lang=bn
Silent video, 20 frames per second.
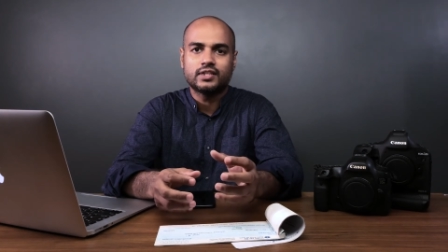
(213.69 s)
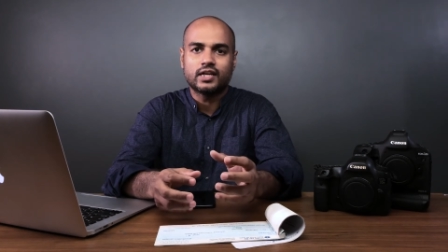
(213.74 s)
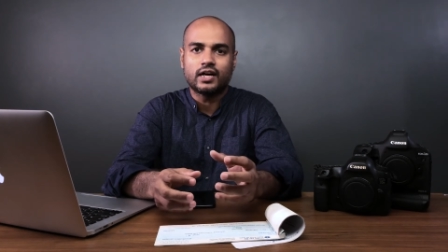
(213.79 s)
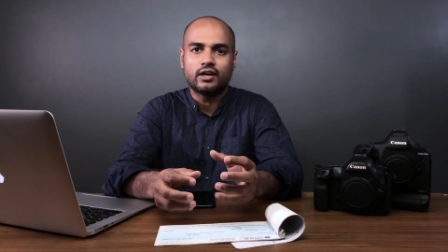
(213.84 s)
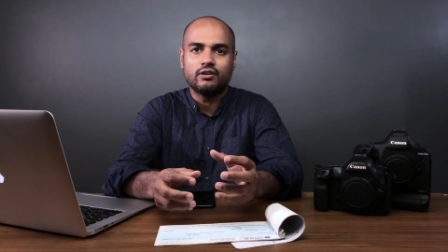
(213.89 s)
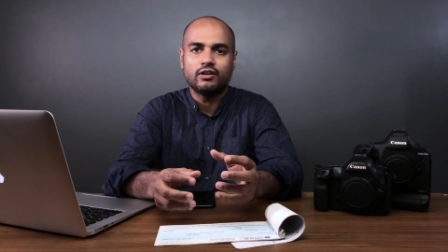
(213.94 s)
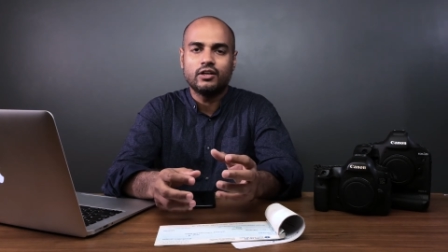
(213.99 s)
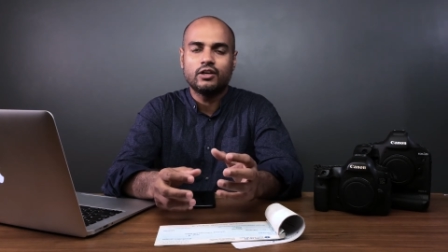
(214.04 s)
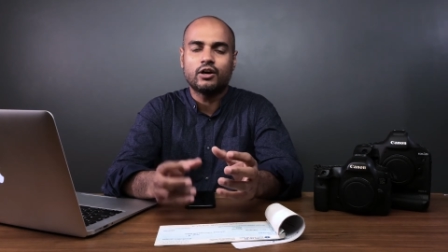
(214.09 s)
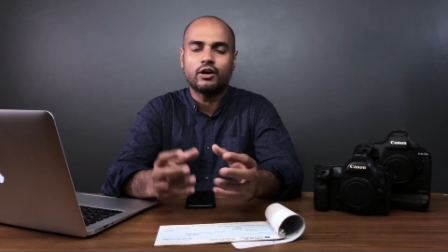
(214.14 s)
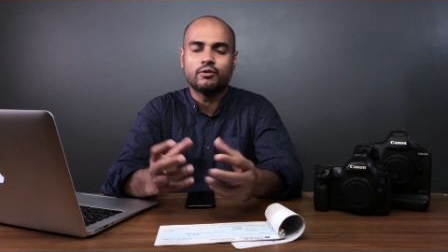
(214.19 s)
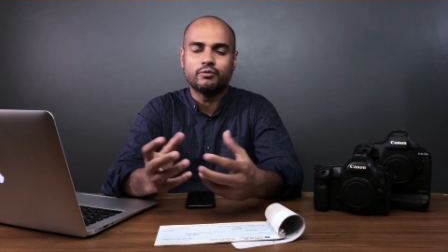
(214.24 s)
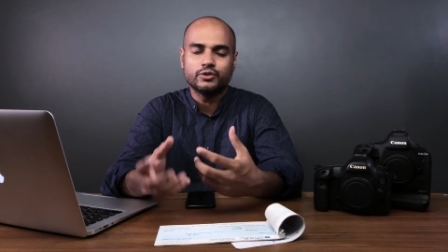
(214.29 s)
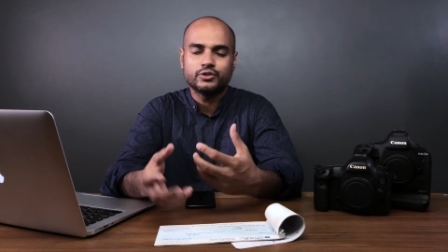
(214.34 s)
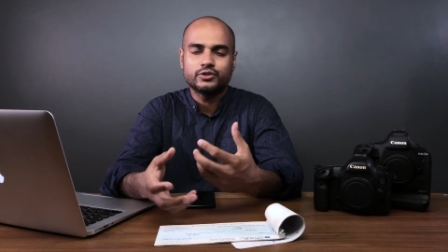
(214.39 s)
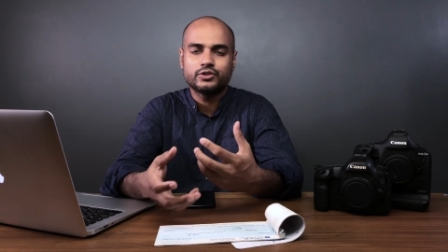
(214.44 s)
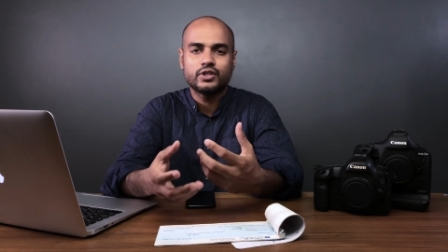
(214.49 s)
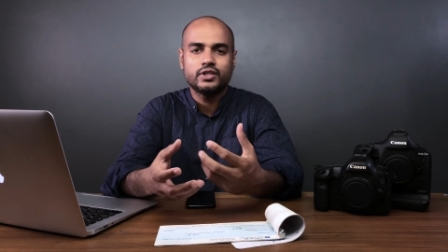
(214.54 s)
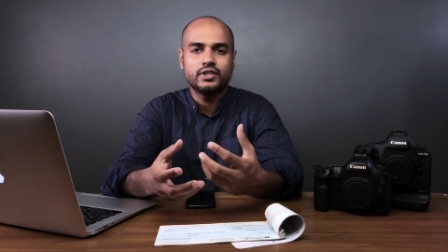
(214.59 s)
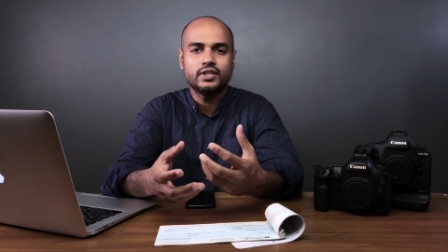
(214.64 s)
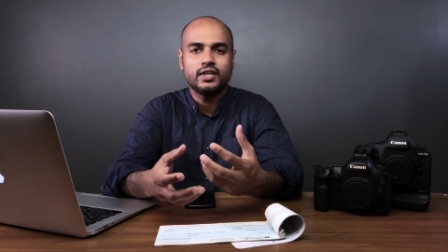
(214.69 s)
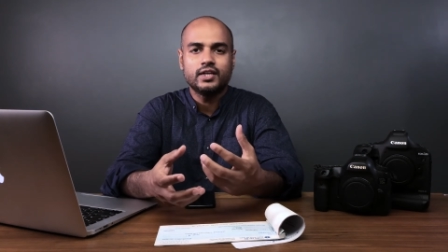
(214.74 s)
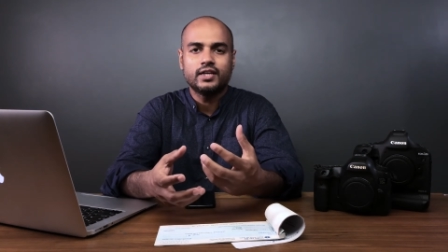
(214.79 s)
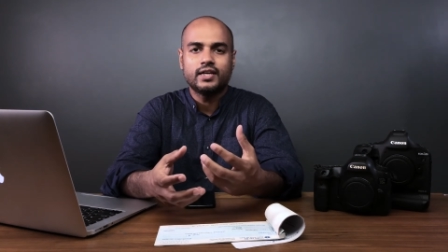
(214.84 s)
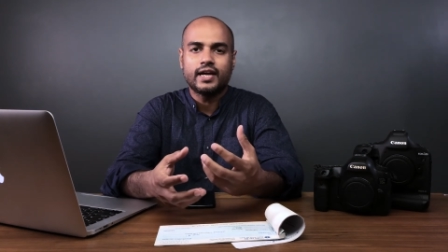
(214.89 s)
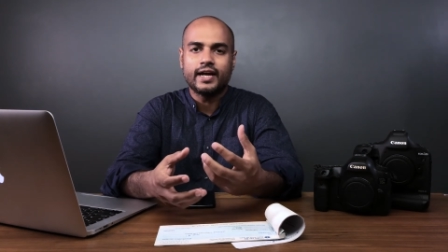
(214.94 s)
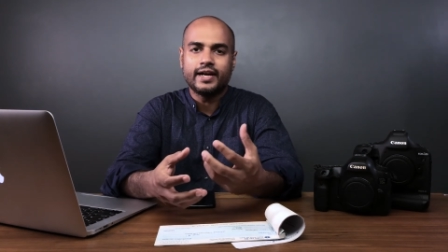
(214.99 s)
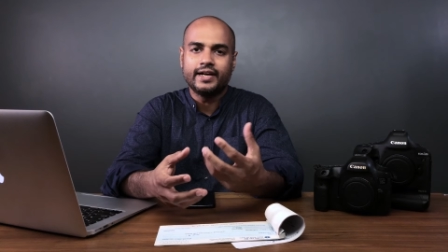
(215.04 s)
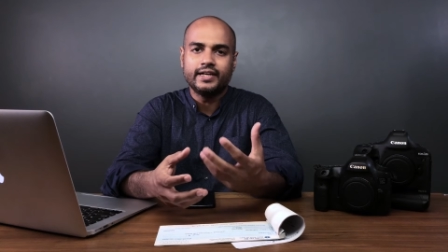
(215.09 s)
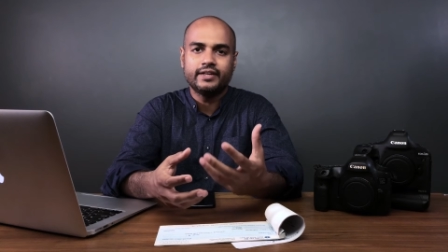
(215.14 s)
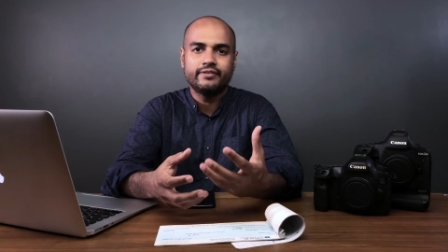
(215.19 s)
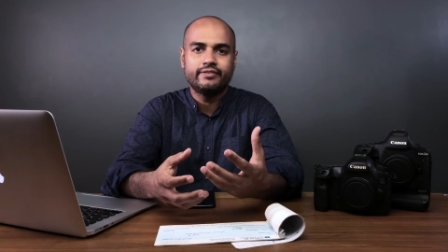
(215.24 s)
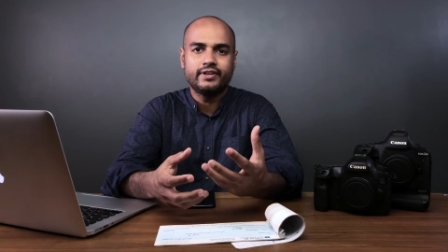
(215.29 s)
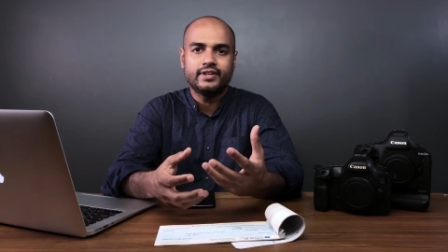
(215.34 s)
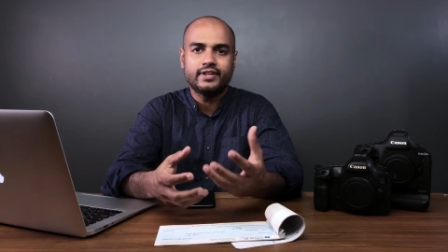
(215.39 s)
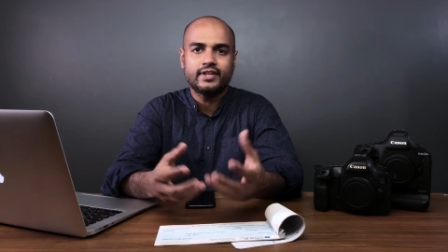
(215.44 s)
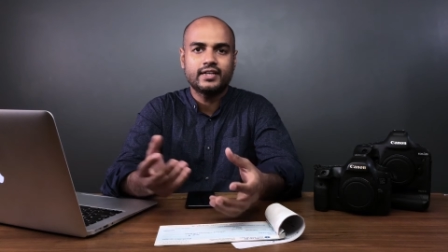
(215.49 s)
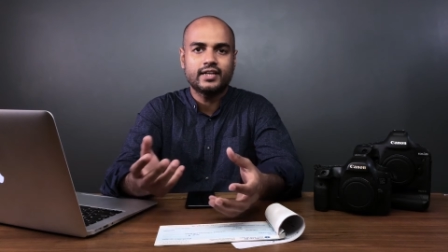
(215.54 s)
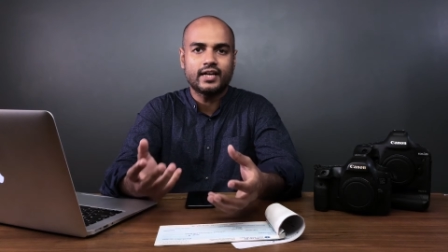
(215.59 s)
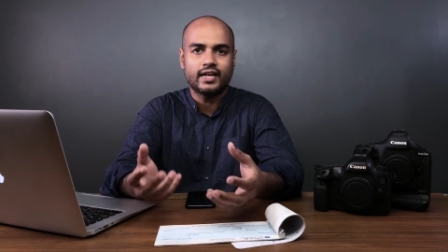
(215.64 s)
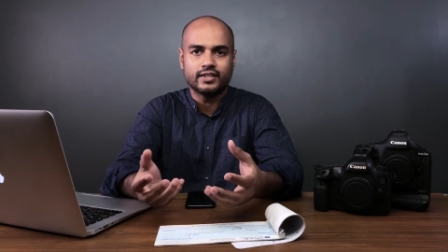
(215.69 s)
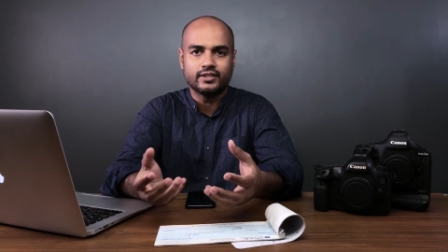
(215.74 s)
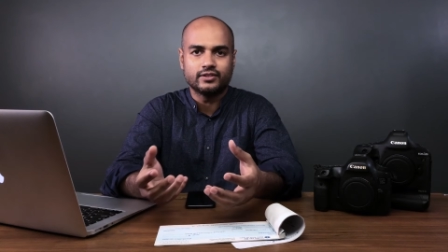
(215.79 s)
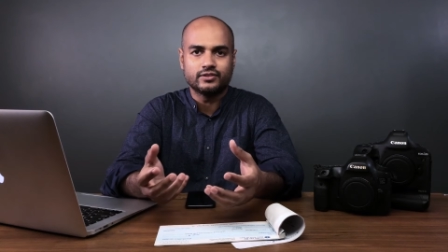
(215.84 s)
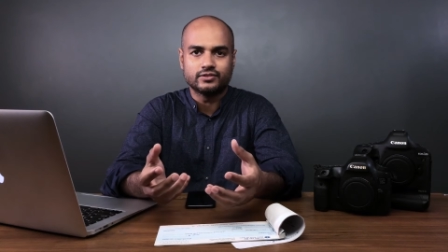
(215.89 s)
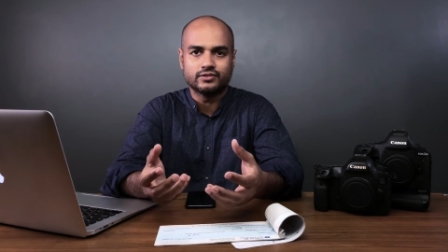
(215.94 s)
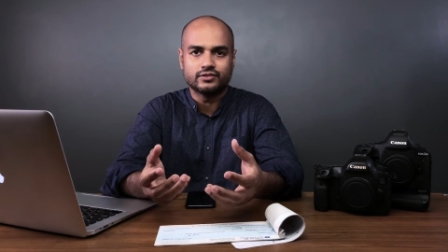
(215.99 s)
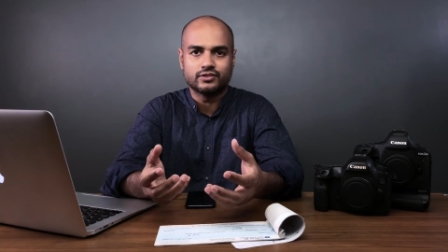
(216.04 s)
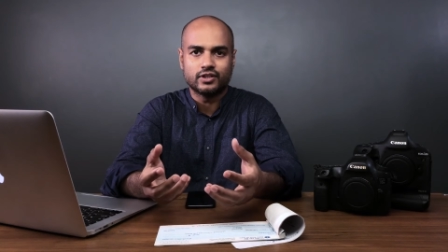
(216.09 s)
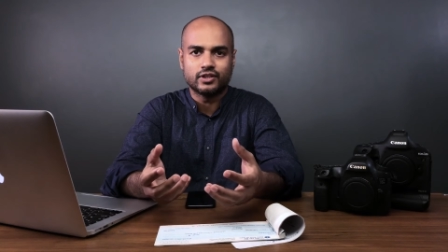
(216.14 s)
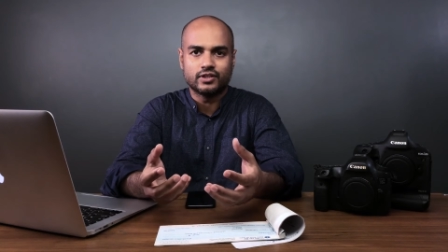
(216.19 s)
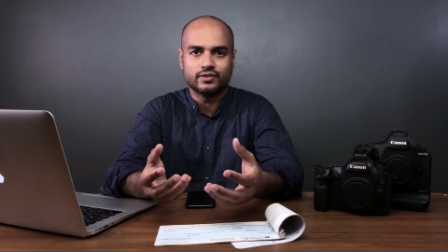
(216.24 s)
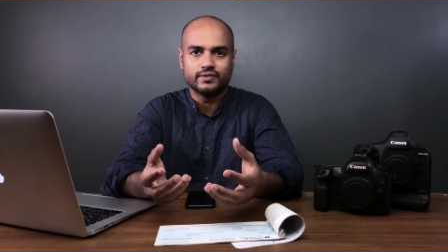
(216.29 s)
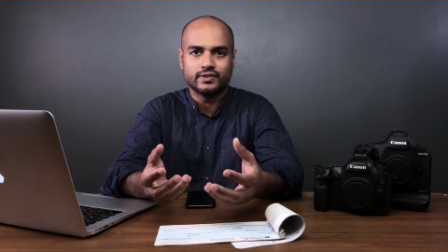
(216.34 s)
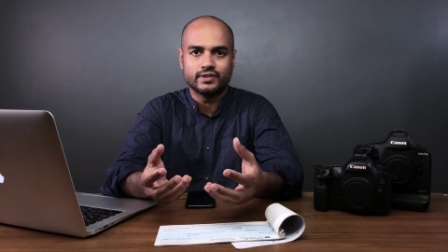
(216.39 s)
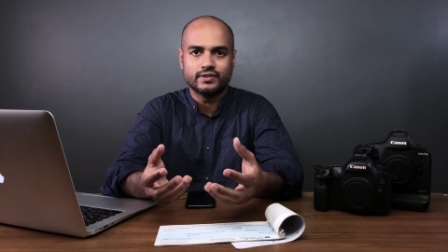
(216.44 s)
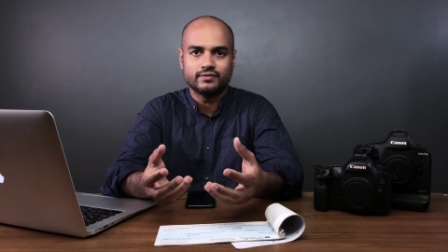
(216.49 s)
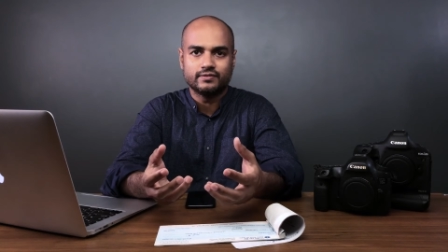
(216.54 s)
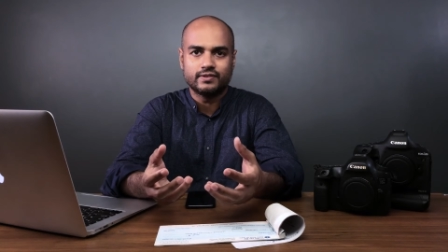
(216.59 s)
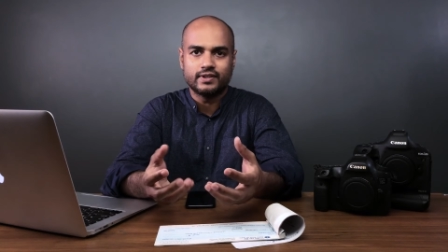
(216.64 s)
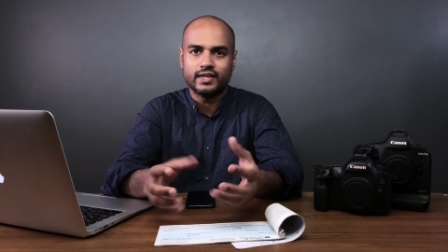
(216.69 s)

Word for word: তাহলে অবশ্যই এনডি ফিল্টার ক্যারি করতে হবে